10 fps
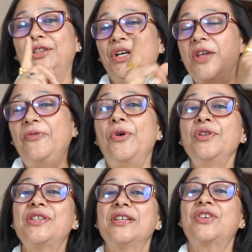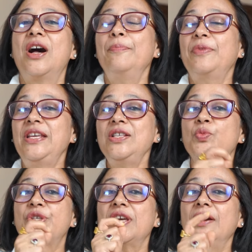34 such companies
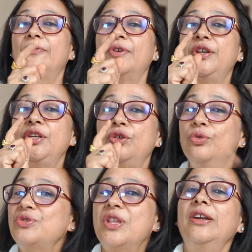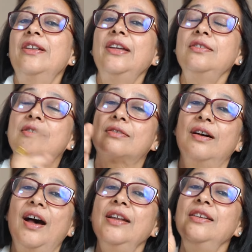which have reduced their debts
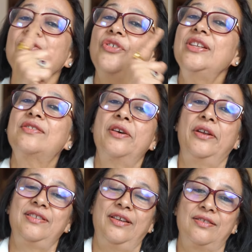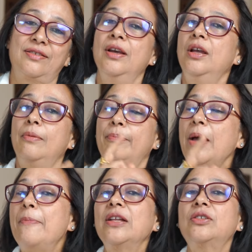and increased their assets.
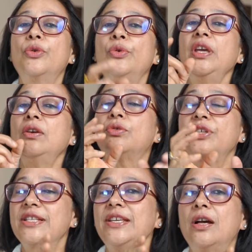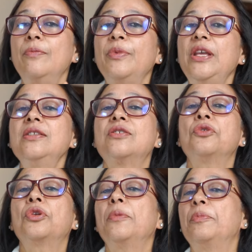मैं बात करूंगी कुछ ऐसी कंपनीज
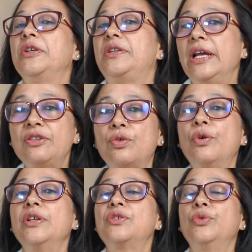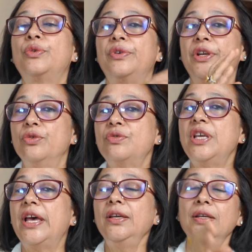जिन्होंने अपने डेथ को रिड्यूस
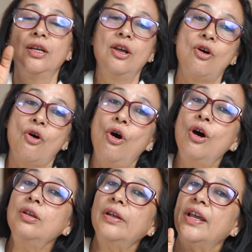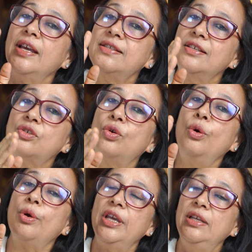किया है और एसेट्स को
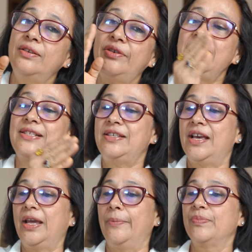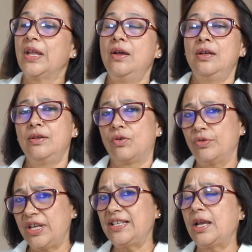इंक्रीज किया है
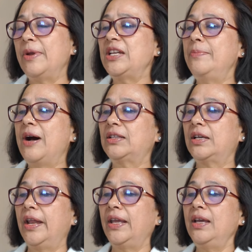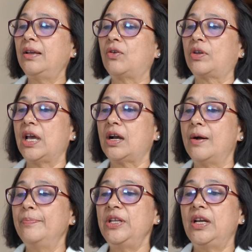उनके सेगमेंट की बात करेंगे क्या
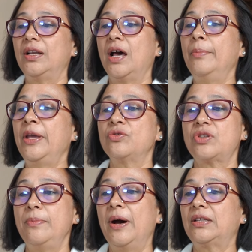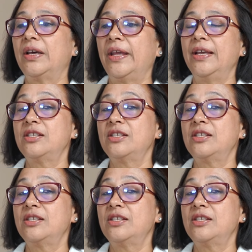कंपनी का नाम है उसकी बात करेंगे